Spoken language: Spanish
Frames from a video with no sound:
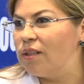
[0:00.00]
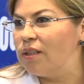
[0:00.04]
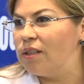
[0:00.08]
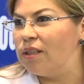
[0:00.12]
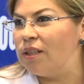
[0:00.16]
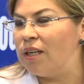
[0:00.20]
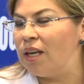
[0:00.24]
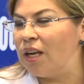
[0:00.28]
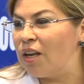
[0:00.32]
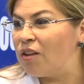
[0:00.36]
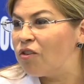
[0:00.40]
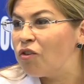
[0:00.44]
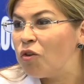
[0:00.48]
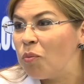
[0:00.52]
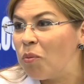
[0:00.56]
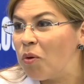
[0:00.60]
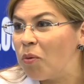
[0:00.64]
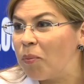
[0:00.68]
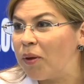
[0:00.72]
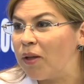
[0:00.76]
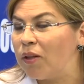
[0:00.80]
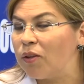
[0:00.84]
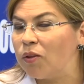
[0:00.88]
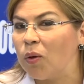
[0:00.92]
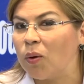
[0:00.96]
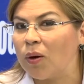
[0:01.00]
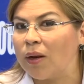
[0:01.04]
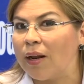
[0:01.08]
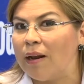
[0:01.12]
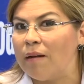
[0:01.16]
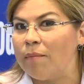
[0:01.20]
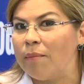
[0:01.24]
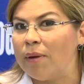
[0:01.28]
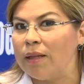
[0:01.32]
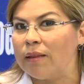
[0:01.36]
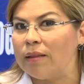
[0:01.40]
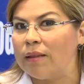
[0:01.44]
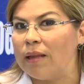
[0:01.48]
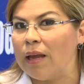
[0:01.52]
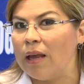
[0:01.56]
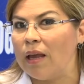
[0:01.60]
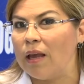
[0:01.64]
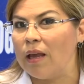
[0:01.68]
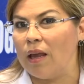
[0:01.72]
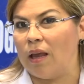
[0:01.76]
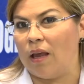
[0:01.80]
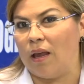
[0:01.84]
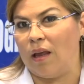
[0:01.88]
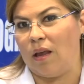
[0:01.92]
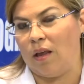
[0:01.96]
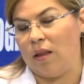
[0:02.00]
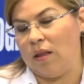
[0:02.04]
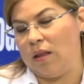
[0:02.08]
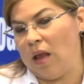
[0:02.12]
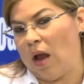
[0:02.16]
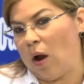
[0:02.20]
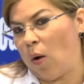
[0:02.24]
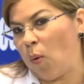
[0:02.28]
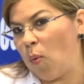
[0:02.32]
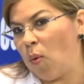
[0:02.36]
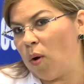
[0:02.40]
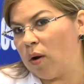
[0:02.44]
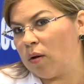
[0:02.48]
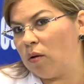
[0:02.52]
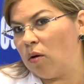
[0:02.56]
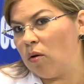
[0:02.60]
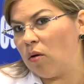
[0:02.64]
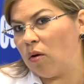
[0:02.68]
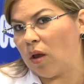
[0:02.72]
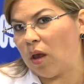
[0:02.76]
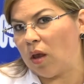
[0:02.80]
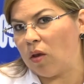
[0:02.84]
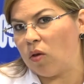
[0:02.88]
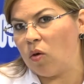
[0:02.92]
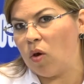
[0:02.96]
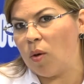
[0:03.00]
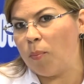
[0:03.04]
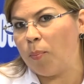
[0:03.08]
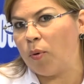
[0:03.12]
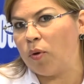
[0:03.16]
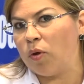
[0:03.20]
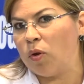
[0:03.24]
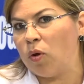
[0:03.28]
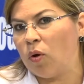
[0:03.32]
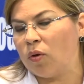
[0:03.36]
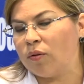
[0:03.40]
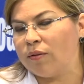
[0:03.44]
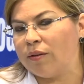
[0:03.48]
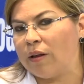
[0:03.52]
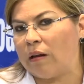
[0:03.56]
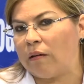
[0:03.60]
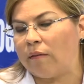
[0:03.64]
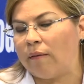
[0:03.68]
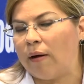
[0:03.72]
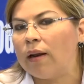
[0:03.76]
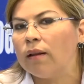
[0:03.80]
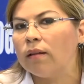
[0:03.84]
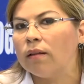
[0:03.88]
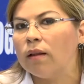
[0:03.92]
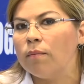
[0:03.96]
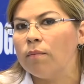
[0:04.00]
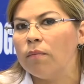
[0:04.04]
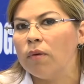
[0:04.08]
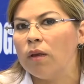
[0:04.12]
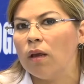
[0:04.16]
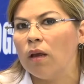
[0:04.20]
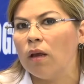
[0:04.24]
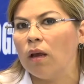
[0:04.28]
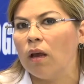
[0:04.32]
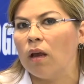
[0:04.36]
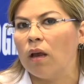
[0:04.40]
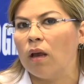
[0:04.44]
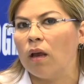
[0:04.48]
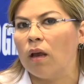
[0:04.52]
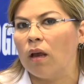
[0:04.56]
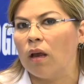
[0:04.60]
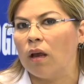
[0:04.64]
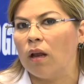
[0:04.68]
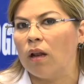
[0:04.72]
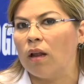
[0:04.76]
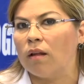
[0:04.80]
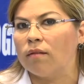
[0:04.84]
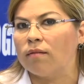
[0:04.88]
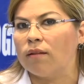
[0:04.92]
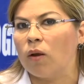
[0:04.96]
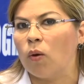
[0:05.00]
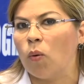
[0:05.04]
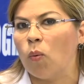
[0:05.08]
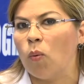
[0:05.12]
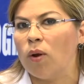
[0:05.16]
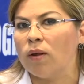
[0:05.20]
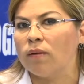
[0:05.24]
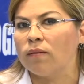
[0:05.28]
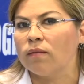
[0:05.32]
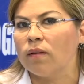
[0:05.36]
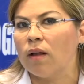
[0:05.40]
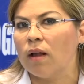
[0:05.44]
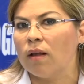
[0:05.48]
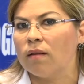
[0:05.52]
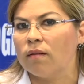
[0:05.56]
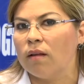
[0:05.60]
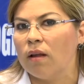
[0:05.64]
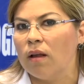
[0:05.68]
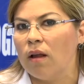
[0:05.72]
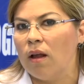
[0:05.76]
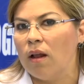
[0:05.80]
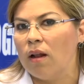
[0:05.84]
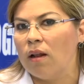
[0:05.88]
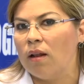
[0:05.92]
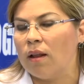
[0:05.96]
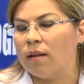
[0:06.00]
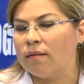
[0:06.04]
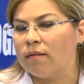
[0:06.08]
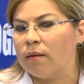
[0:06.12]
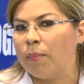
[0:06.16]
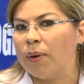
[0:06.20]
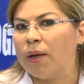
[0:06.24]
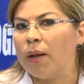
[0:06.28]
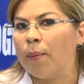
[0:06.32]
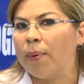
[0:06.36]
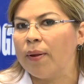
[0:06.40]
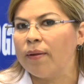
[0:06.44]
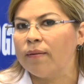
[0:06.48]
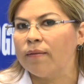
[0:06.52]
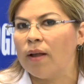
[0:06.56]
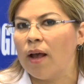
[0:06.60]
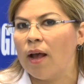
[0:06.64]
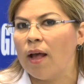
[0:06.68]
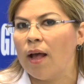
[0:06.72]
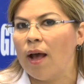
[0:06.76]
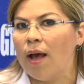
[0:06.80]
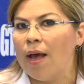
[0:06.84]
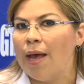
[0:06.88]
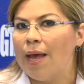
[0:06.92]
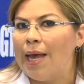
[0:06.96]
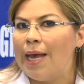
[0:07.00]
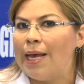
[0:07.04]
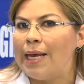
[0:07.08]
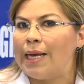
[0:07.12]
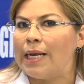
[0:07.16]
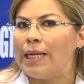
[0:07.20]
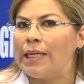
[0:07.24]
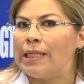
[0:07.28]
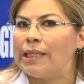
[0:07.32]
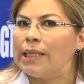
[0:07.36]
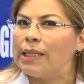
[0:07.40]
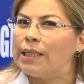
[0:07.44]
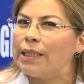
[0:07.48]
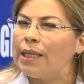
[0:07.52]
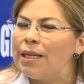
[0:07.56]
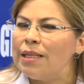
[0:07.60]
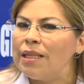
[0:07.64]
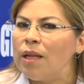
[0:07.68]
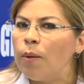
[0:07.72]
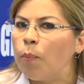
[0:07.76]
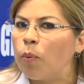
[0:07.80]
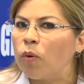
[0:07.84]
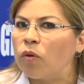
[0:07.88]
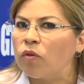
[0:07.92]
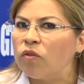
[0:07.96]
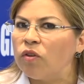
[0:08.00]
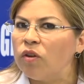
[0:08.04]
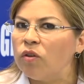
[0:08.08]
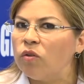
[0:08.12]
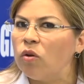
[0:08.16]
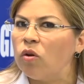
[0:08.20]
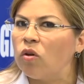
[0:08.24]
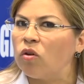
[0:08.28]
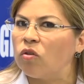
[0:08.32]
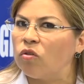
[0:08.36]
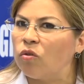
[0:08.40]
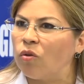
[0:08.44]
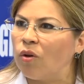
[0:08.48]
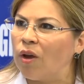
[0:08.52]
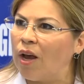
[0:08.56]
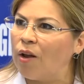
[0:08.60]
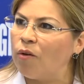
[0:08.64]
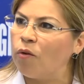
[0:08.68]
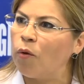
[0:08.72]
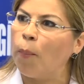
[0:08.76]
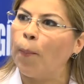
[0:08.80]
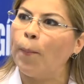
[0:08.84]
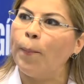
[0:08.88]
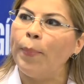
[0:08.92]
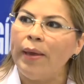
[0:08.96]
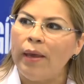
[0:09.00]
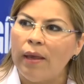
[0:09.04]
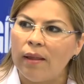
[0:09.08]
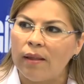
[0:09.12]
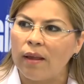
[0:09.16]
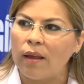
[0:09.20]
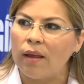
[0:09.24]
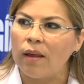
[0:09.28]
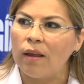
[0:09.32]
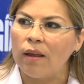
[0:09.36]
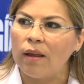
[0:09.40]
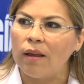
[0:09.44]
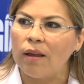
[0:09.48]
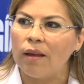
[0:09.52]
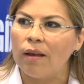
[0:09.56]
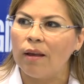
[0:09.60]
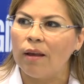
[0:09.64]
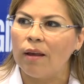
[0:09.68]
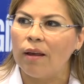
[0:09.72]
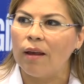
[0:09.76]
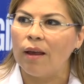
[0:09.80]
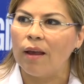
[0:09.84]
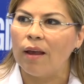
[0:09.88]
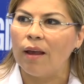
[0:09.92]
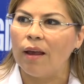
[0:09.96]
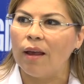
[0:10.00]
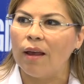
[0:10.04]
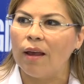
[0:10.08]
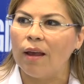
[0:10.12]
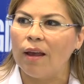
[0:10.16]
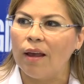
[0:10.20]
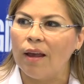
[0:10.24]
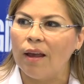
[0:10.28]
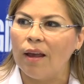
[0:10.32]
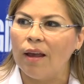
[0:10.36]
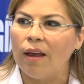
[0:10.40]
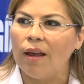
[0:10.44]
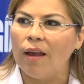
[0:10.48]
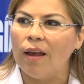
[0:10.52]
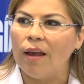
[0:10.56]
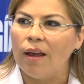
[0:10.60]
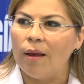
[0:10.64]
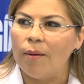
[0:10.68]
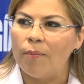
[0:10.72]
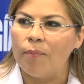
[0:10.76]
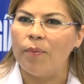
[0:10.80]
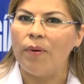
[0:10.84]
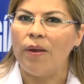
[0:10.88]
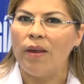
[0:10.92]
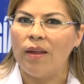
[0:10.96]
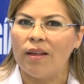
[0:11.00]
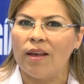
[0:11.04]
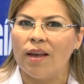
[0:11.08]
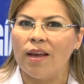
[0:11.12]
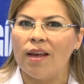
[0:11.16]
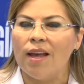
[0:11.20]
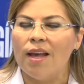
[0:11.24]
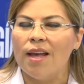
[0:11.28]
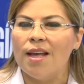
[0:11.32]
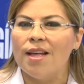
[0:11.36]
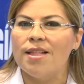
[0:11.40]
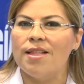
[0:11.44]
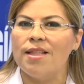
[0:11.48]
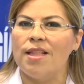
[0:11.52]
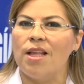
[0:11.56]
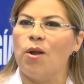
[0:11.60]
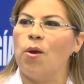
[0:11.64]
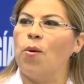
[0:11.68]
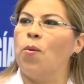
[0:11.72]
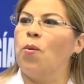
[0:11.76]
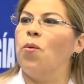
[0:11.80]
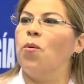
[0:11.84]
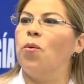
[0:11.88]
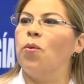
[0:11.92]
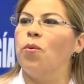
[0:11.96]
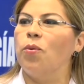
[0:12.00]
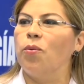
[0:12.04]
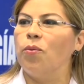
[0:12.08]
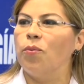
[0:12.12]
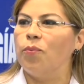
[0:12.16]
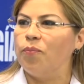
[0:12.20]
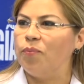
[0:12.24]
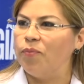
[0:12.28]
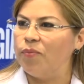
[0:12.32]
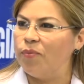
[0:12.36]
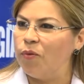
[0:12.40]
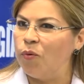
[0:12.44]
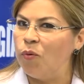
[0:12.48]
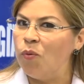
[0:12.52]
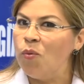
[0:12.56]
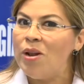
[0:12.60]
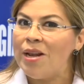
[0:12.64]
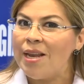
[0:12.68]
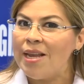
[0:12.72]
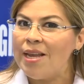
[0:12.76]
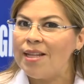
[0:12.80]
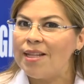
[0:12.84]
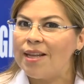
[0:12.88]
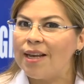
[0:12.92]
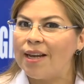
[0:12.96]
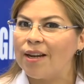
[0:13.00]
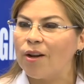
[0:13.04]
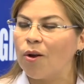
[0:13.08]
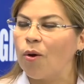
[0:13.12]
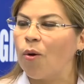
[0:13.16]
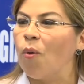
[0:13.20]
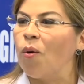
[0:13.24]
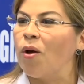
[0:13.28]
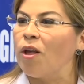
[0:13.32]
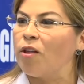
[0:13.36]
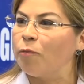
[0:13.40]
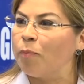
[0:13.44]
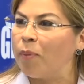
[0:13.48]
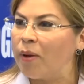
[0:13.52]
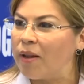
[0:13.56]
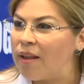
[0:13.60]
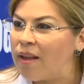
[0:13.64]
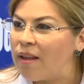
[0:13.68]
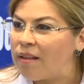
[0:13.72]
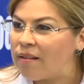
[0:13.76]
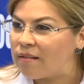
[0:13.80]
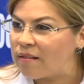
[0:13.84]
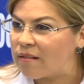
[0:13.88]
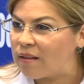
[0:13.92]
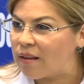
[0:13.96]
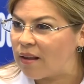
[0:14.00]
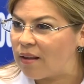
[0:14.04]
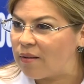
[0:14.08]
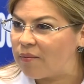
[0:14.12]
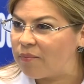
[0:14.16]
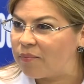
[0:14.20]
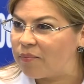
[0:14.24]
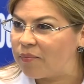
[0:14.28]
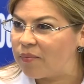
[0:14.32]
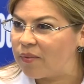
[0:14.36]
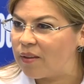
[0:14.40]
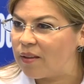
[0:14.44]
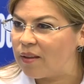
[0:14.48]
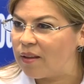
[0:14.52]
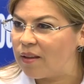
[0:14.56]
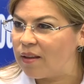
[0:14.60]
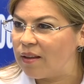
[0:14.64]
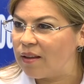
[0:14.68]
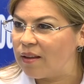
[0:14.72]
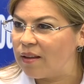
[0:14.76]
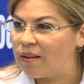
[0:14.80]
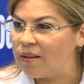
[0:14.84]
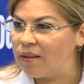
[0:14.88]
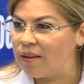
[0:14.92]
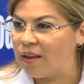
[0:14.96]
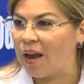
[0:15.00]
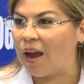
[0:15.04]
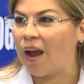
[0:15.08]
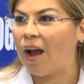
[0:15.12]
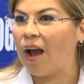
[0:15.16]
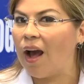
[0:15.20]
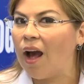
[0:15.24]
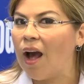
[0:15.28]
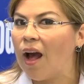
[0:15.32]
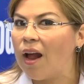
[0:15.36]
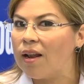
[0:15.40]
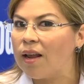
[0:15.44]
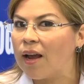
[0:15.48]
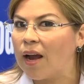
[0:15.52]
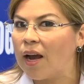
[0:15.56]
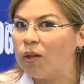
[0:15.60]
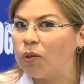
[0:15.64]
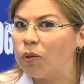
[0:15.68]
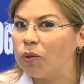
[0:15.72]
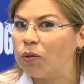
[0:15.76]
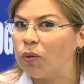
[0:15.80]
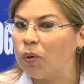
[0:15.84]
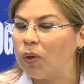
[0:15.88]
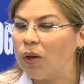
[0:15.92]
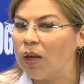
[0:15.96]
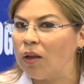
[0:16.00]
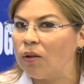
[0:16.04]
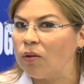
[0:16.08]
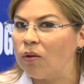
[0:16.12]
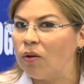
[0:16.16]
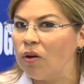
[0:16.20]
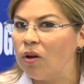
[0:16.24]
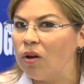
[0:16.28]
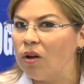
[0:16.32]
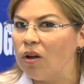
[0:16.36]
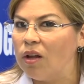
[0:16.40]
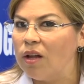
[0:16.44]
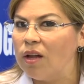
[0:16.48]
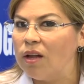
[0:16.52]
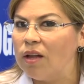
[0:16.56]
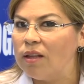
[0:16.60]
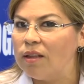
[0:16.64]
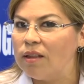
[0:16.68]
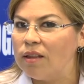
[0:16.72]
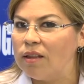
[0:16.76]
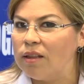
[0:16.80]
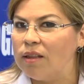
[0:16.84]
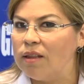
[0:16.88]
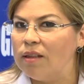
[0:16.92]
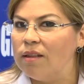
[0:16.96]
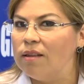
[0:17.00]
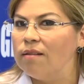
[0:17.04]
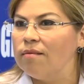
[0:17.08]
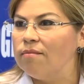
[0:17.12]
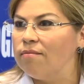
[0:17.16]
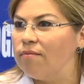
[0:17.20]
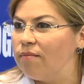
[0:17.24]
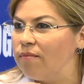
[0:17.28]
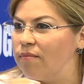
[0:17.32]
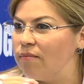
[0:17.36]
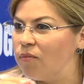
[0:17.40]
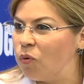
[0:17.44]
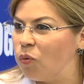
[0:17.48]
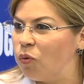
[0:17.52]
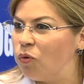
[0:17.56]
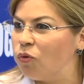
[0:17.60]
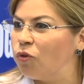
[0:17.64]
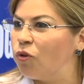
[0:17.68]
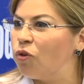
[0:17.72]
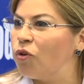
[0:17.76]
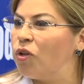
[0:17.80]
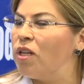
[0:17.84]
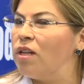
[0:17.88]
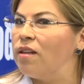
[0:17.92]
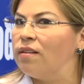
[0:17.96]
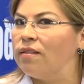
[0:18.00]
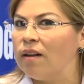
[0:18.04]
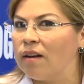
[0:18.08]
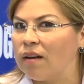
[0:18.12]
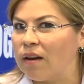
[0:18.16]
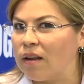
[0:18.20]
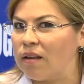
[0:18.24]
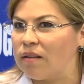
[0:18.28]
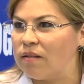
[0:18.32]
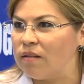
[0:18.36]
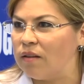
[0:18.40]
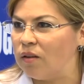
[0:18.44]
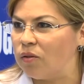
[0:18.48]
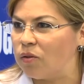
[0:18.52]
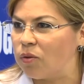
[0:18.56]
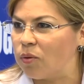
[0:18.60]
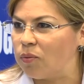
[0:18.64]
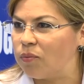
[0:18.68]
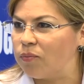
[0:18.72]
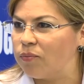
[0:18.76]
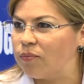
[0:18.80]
Y en este momento realmente, eh, de acuerdo a lo que yo he podido observar también eh, en, las encuestas la semana pasada, que el 70% de los ciudadanos pide, pide un líder con experiencia. Y acá Alejandro Toledo justo tiene ese requisito.